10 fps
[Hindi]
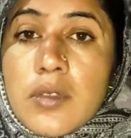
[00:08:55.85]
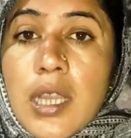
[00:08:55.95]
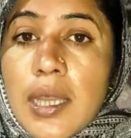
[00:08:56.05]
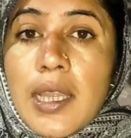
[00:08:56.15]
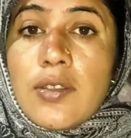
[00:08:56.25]

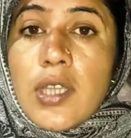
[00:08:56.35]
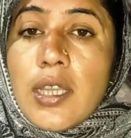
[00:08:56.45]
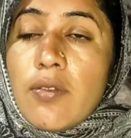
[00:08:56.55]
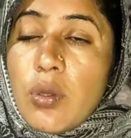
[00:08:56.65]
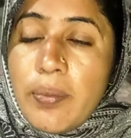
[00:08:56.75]
खाना जो है
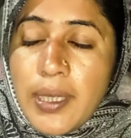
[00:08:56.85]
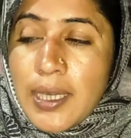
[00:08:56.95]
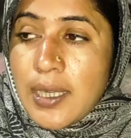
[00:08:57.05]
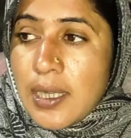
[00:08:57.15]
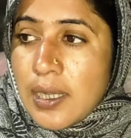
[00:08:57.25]
ना वो
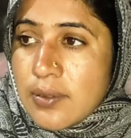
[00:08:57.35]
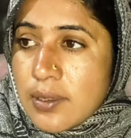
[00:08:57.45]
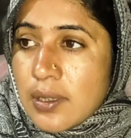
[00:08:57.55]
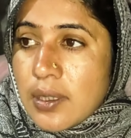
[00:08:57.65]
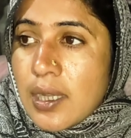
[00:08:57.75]
मेरे
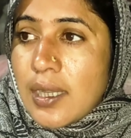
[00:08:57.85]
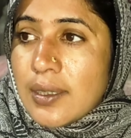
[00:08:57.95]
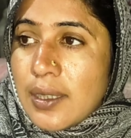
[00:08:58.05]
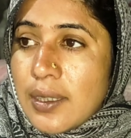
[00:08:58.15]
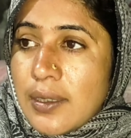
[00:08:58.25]

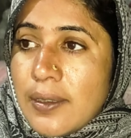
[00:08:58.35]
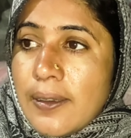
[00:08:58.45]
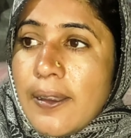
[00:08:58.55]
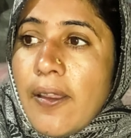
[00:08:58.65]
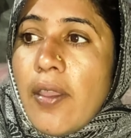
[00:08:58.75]
खाते
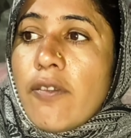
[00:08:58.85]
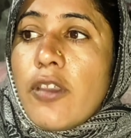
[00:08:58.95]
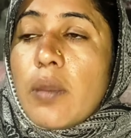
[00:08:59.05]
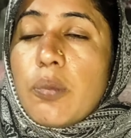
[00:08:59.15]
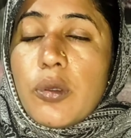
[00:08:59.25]
हैं
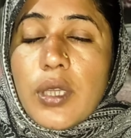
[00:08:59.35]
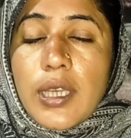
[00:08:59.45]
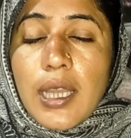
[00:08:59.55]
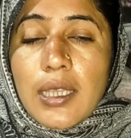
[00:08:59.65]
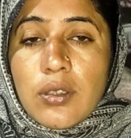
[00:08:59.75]
फिर पूरी
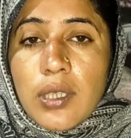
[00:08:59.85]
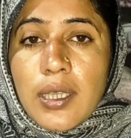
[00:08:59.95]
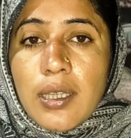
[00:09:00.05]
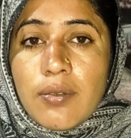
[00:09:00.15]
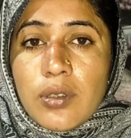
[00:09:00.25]
रात जो है
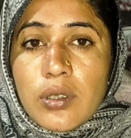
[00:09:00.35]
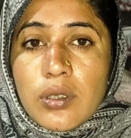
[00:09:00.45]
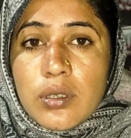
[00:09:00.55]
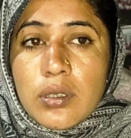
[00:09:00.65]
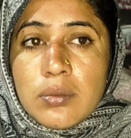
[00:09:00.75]
ना वो
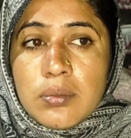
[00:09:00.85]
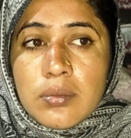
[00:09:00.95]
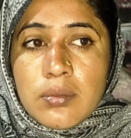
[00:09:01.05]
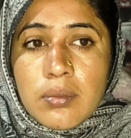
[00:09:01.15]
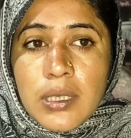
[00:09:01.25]

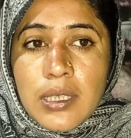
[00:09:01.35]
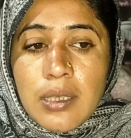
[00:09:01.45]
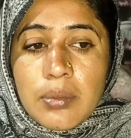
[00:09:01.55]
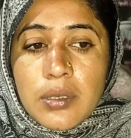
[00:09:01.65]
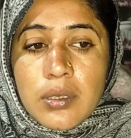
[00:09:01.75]

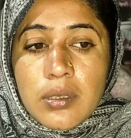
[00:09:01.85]
मतलब